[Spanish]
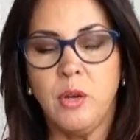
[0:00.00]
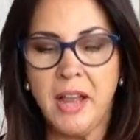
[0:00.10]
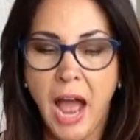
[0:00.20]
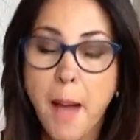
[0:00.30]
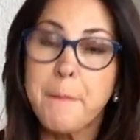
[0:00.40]

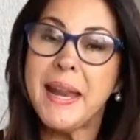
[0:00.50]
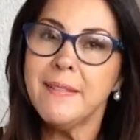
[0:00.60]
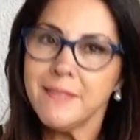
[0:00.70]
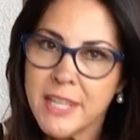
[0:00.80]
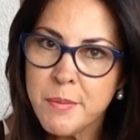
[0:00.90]
Eh,
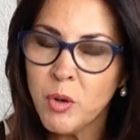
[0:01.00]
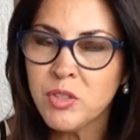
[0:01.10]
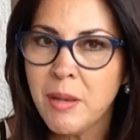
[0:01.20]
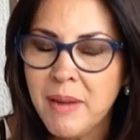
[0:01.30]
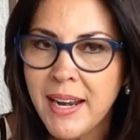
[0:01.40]

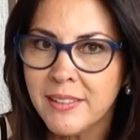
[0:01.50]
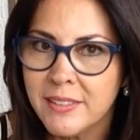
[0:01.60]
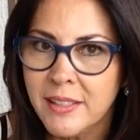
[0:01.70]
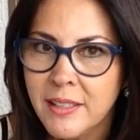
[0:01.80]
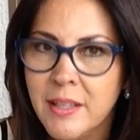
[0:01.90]
aprendimos a hablar
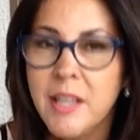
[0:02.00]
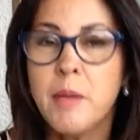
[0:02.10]
así,